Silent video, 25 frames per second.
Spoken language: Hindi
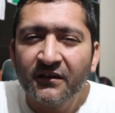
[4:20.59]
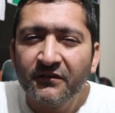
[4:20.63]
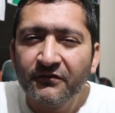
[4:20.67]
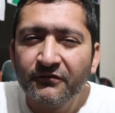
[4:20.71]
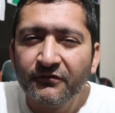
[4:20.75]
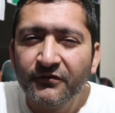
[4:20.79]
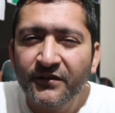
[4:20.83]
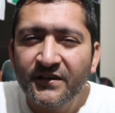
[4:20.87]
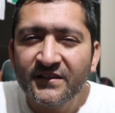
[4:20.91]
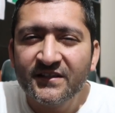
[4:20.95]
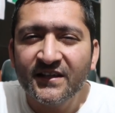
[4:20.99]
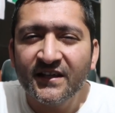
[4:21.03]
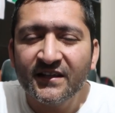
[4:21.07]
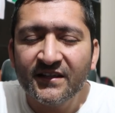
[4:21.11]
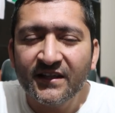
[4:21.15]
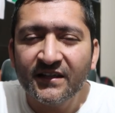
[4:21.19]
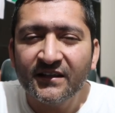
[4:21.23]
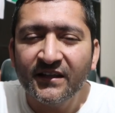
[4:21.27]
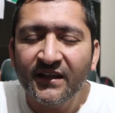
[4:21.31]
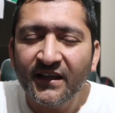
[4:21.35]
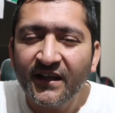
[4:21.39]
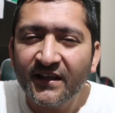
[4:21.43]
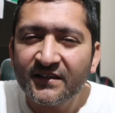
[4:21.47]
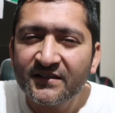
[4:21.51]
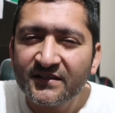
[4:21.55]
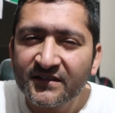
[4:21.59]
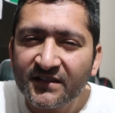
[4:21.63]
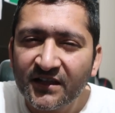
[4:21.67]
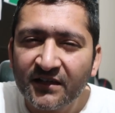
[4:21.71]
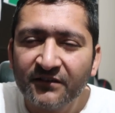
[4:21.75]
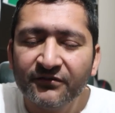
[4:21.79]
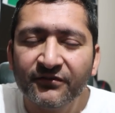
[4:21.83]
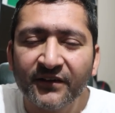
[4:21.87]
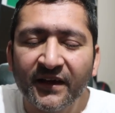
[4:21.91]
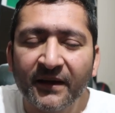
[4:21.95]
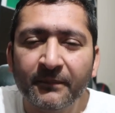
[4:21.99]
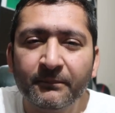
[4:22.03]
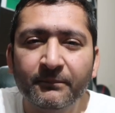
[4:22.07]
वीज़े देती है
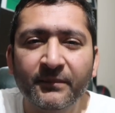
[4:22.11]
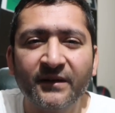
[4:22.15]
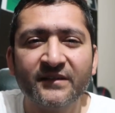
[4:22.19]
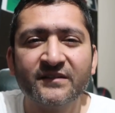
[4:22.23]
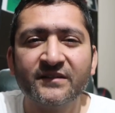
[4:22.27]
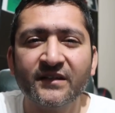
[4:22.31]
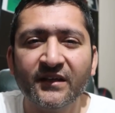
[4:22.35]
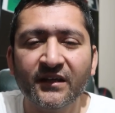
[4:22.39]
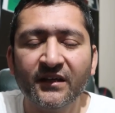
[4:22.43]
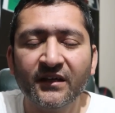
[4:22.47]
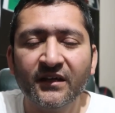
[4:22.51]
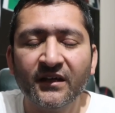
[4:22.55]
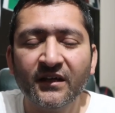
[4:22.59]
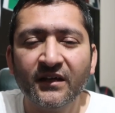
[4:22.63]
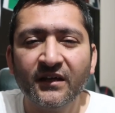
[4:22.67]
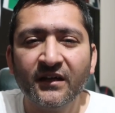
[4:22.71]
सिर्फ एम्बेसी